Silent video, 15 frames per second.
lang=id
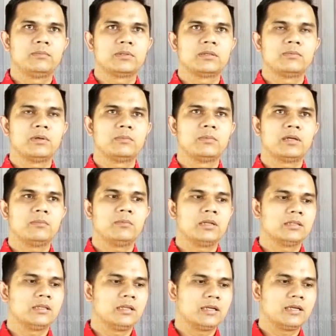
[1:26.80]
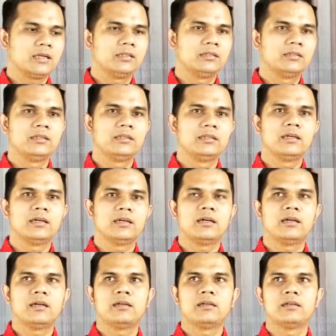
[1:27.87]
Sementara melaksanakan tiga
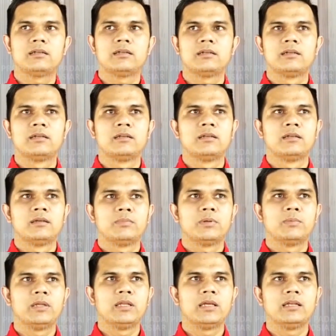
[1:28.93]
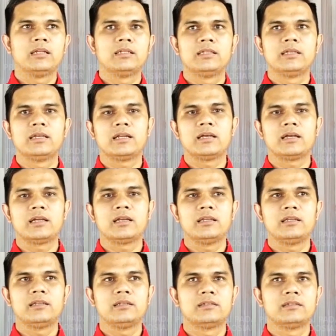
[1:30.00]
pemilihan di tiga nagari,
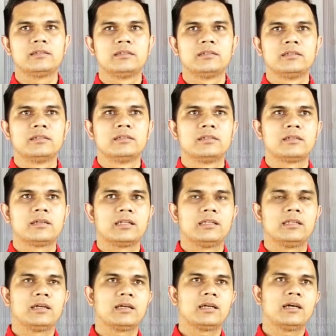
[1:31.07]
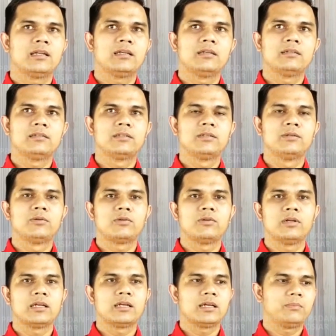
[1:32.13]
Ketiagan, Sinurut,
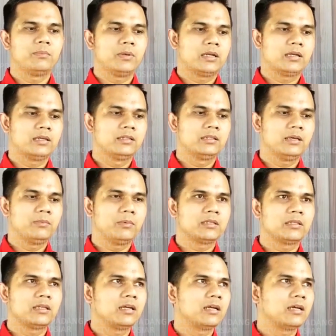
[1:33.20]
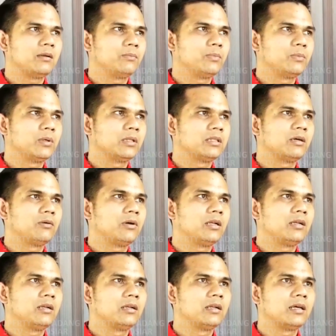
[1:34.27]
dan Kapar. Kita melaksanakan
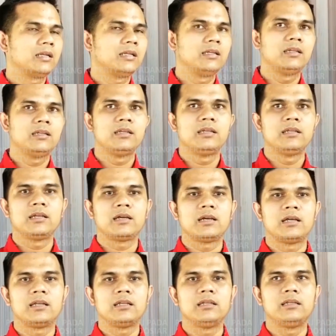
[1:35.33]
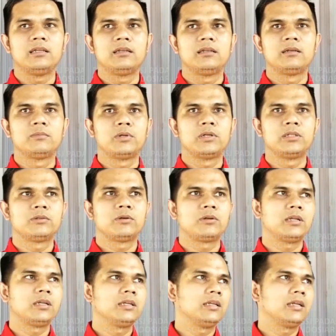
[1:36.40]
pemantauan hari ini di nagari, monitoring
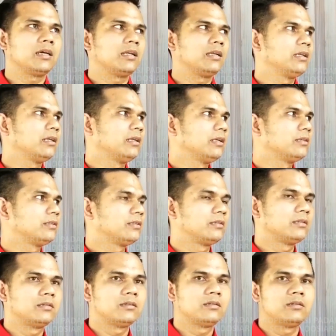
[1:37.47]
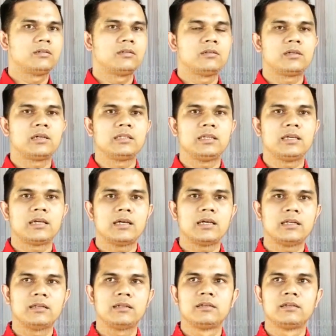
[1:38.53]
di nagari uh, Ketiagan.